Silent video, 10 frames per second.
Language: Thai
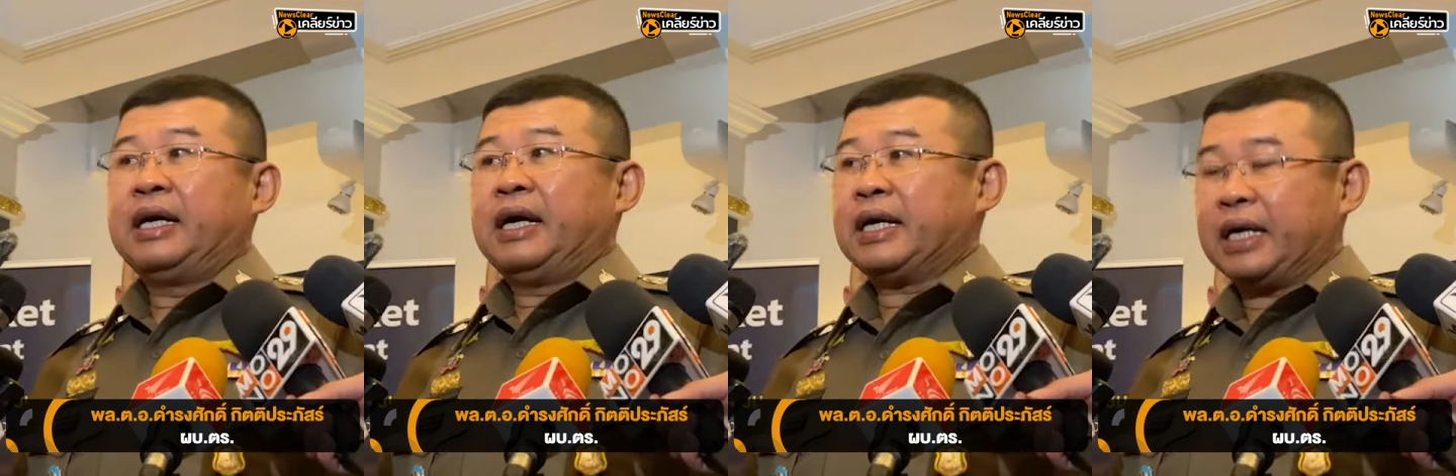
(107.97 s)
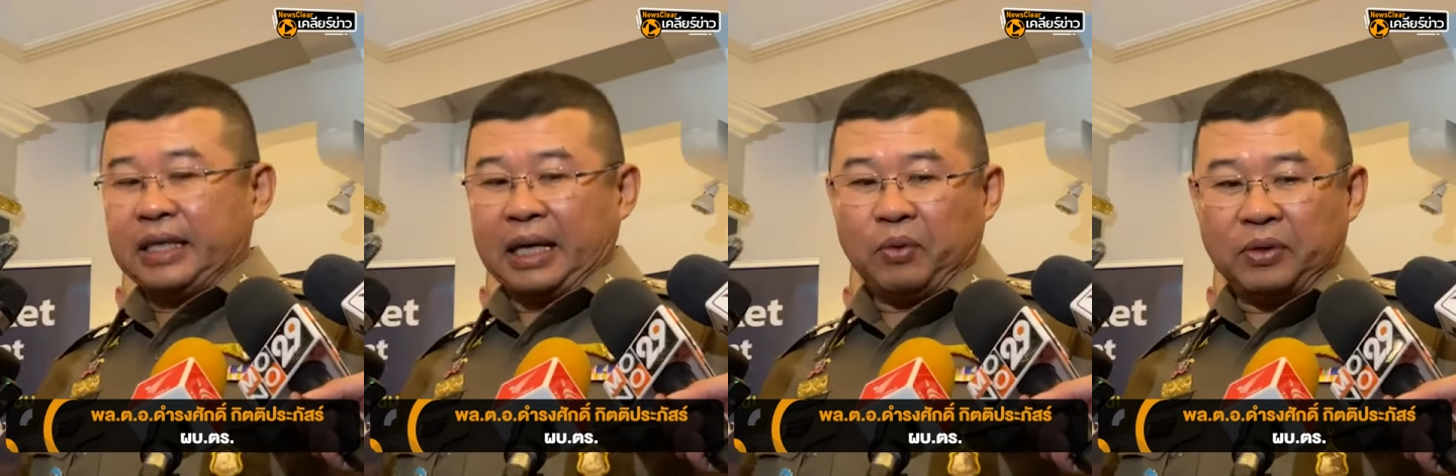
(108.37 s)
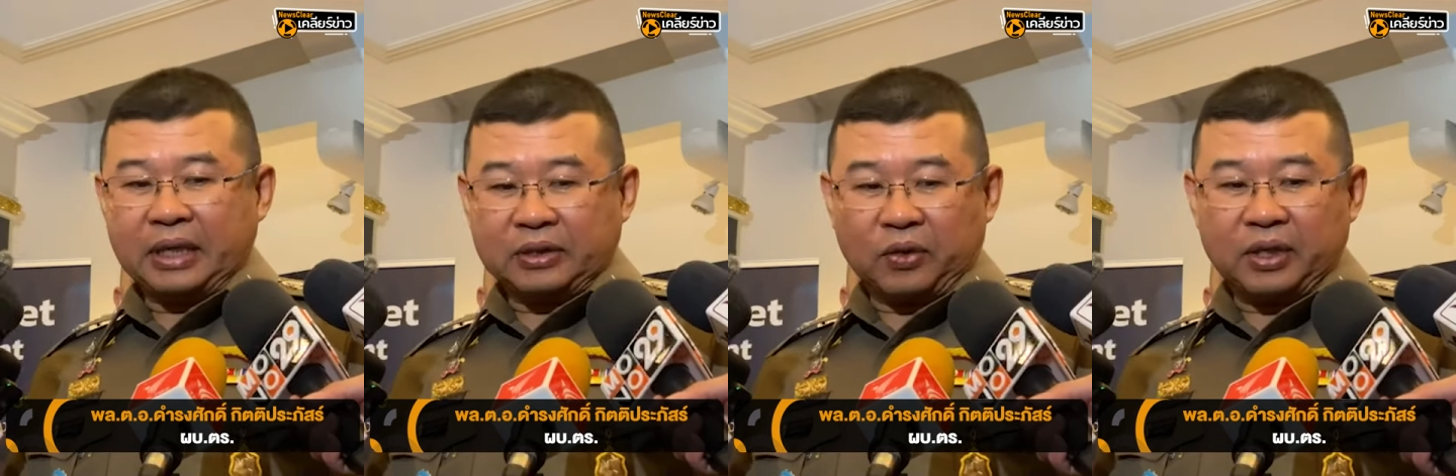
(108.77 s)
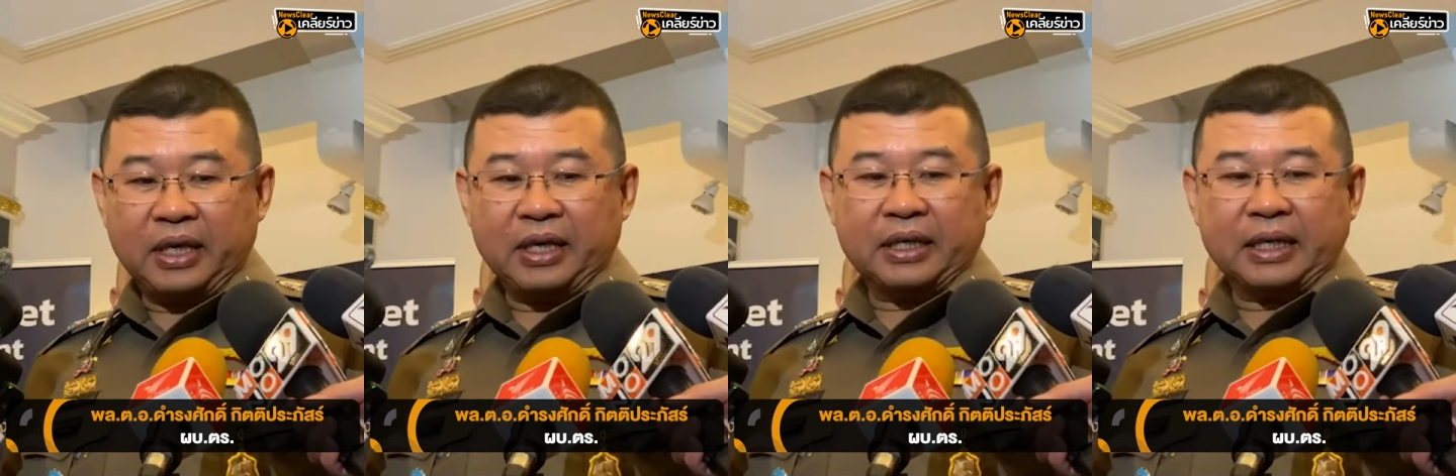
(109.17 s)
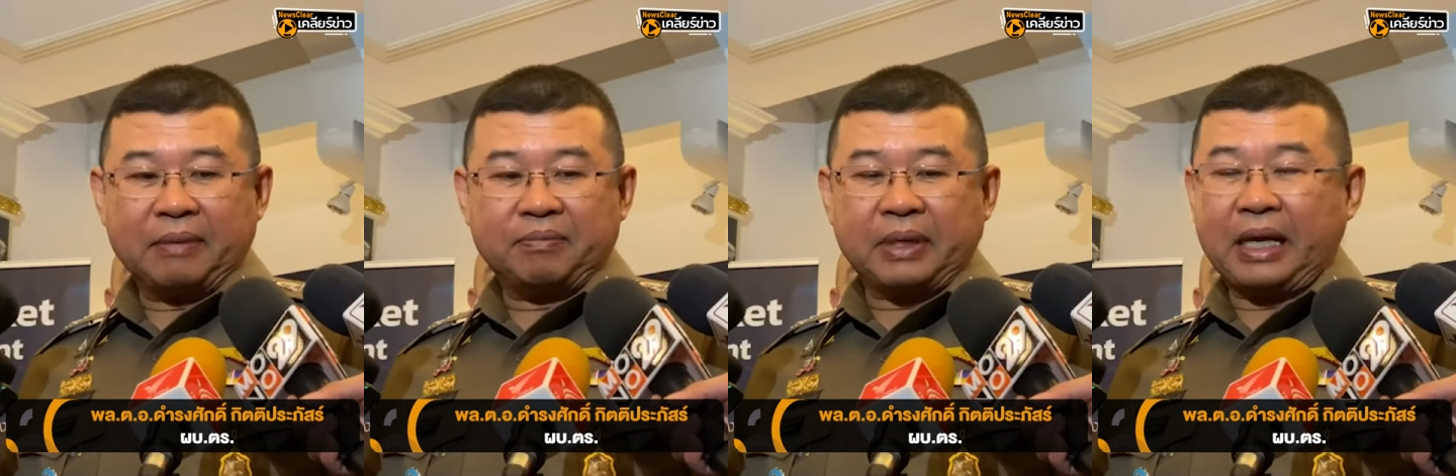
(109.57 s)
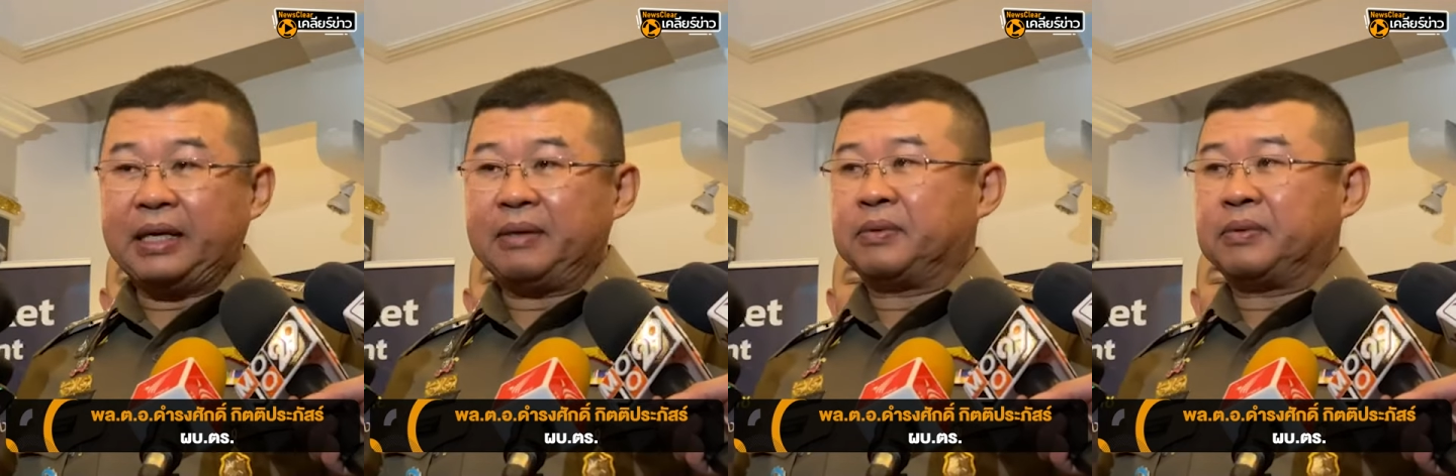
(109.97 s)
ให้ขยายผลอย่างต่อเนื่องนะครับ ใคร